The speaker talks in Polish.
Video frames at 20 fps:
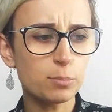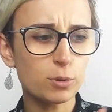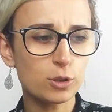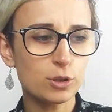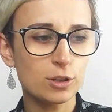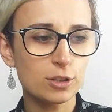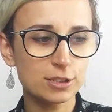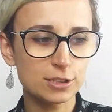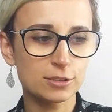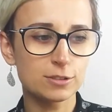
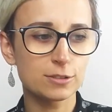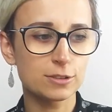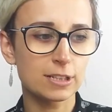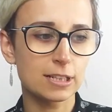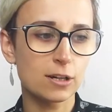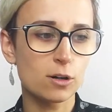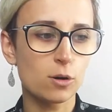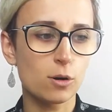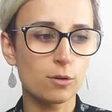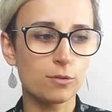podchodzę do
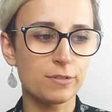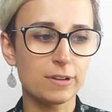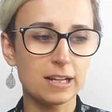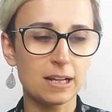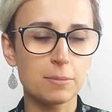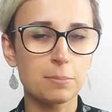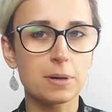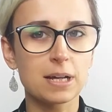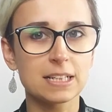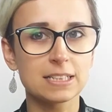tego o
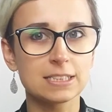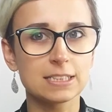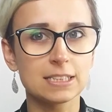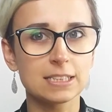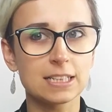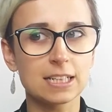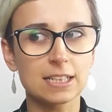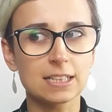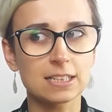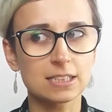wiele
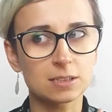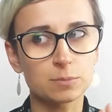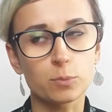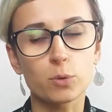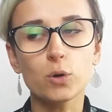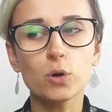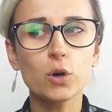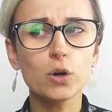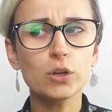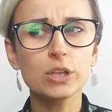bardziej tak na
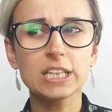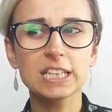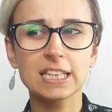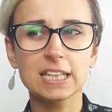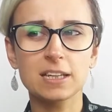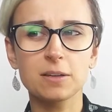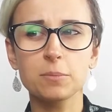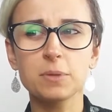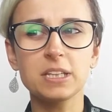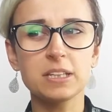spokojnie,
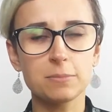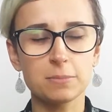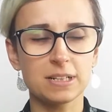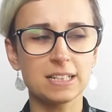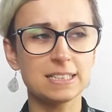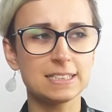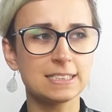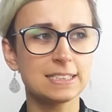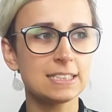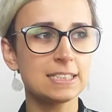tak
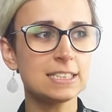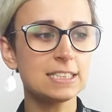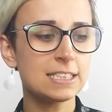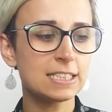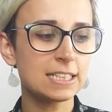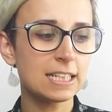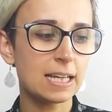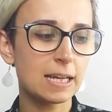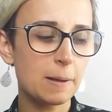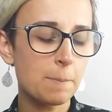
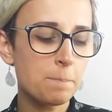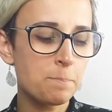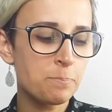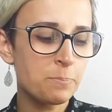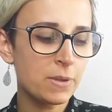minimalistycznie.